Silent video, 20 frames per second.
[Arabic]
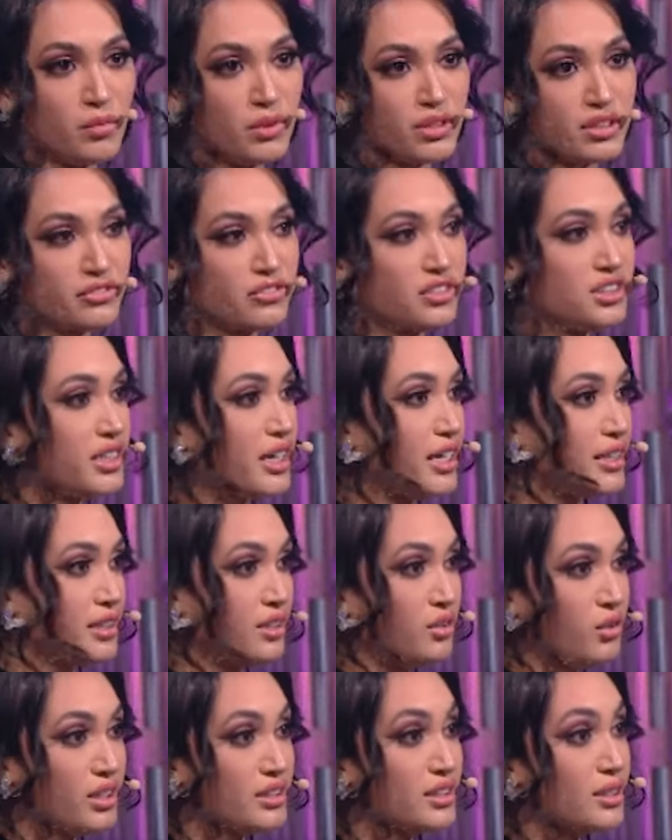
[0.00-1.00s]
وانا
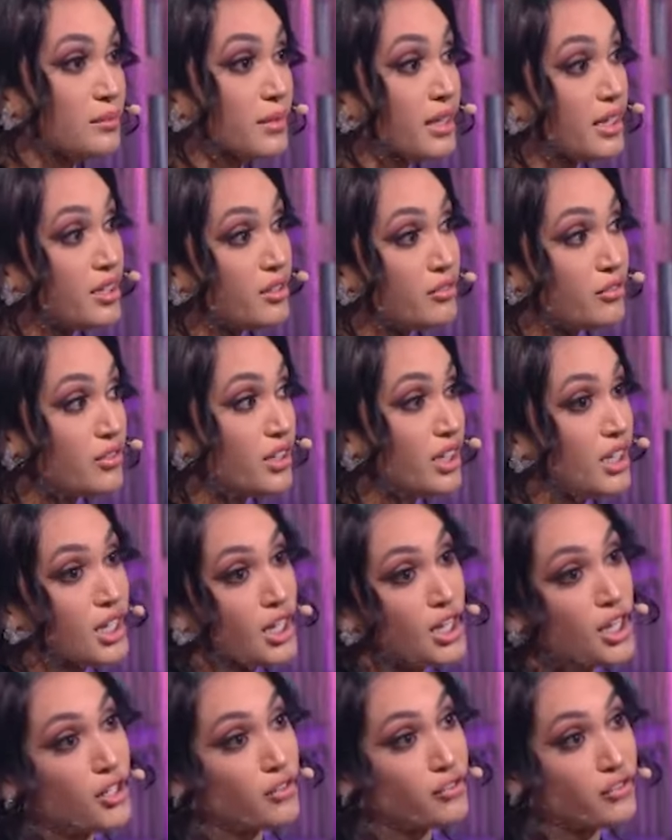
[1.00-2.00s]
فنانه وهضر معايا
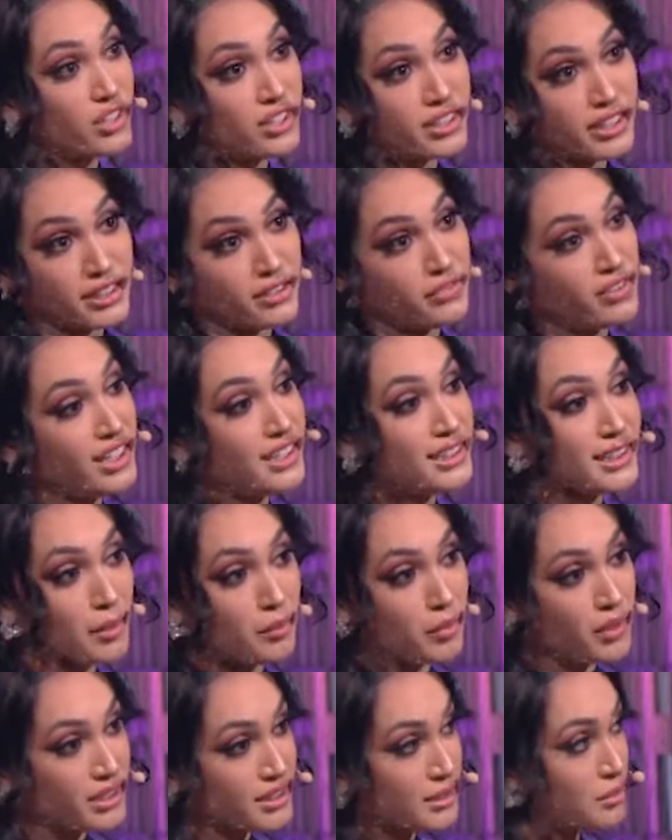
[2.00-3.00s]
في, يعني في
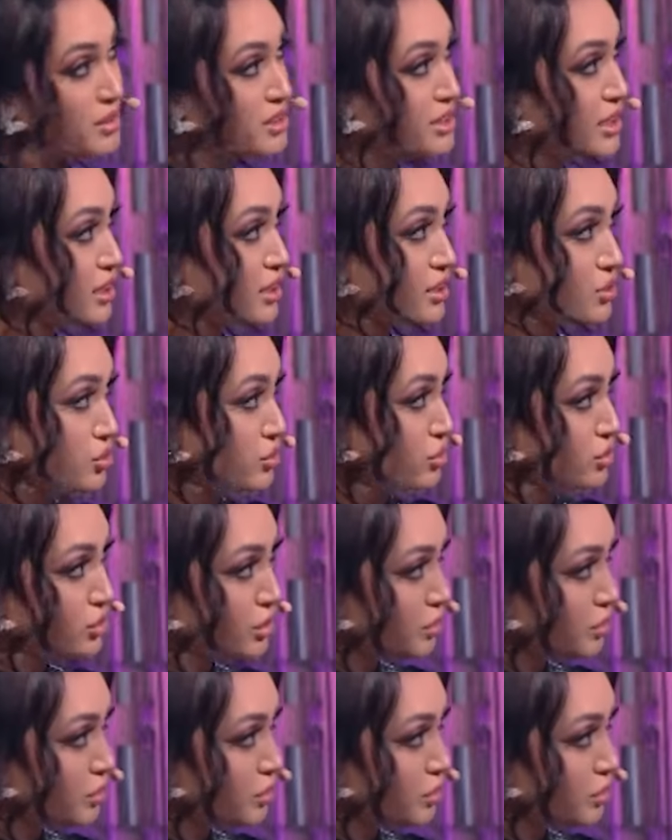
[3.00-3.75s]
الحساب الرسمي ديالي شكون هو